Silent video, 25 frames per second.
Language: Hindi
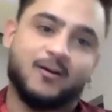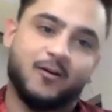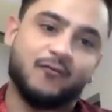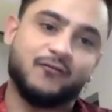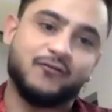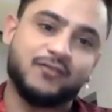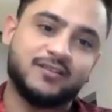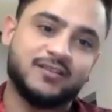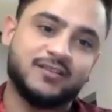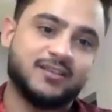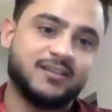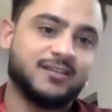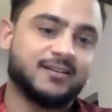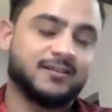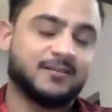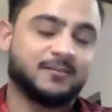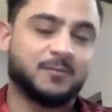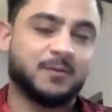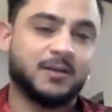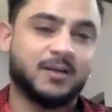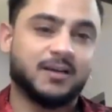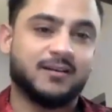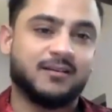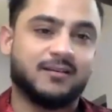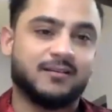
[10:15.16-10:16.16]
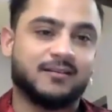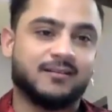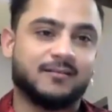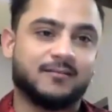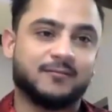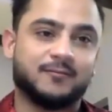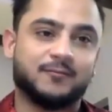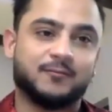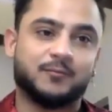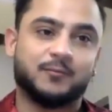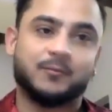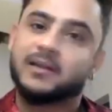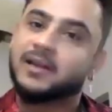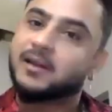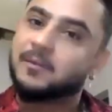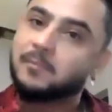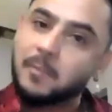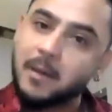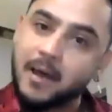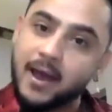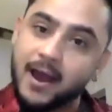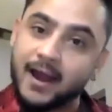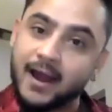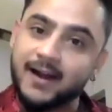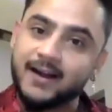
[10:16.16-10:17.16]
ऑब्वियसली मेरी
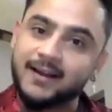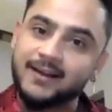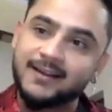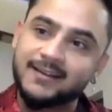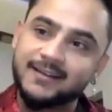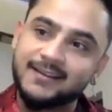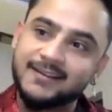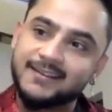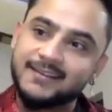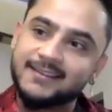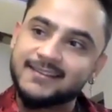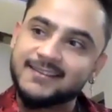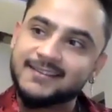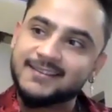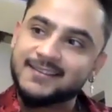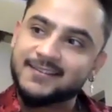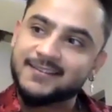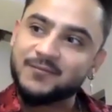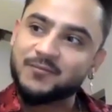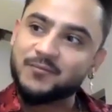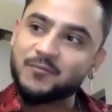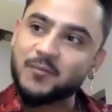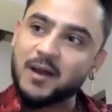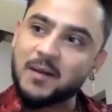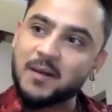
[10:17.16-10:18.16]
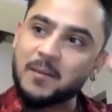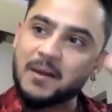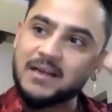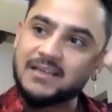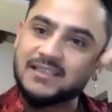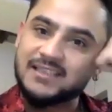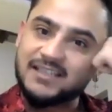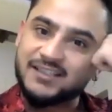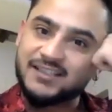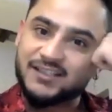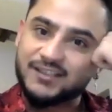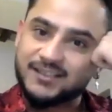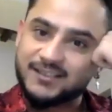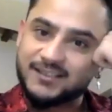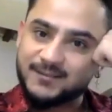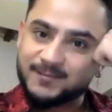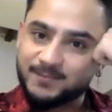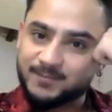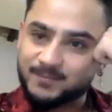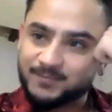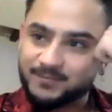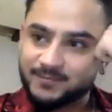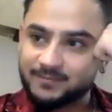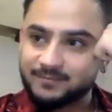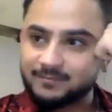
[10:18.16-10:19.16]
बहन my my sister
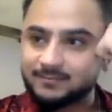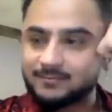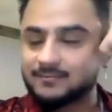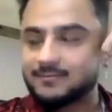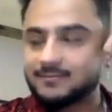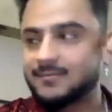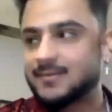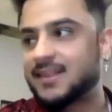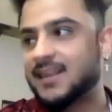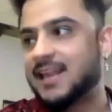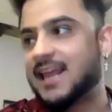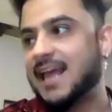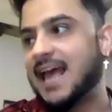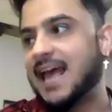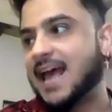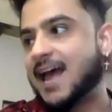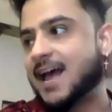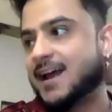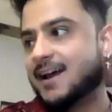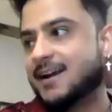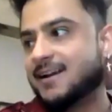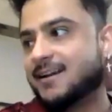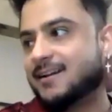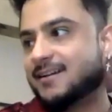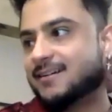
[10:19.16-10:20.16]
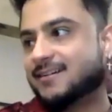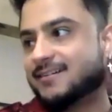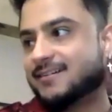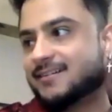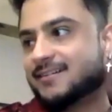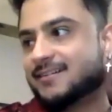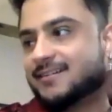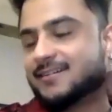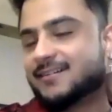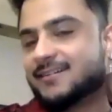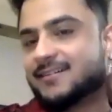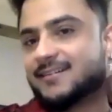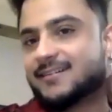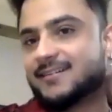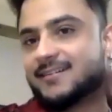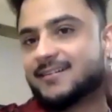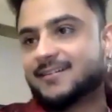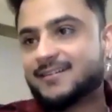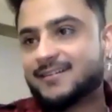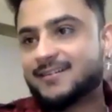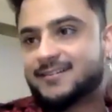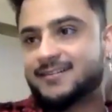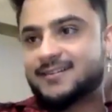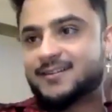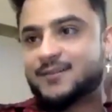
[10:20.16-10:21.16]
and uh,
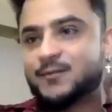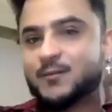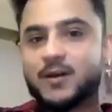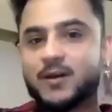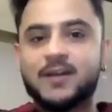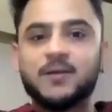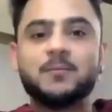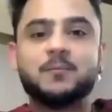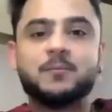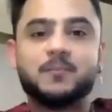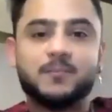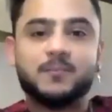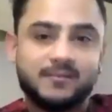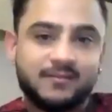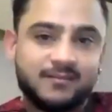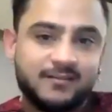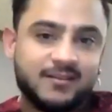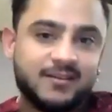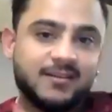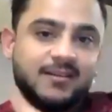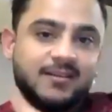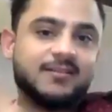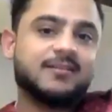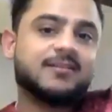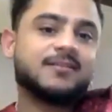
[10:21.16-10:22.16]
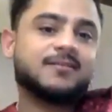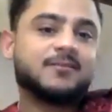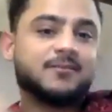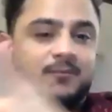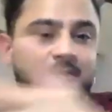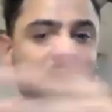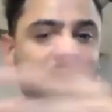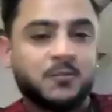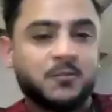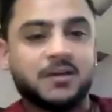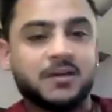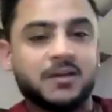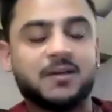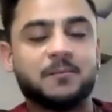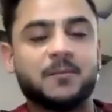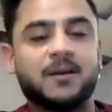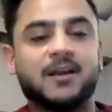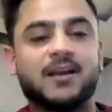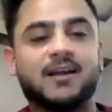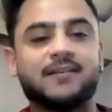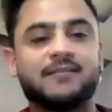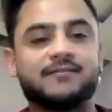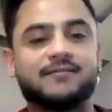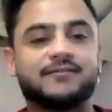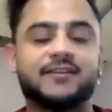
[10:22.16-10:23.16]
the one in the, the in my
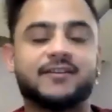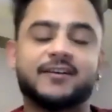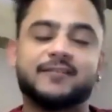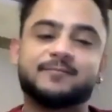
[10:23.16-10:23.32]
life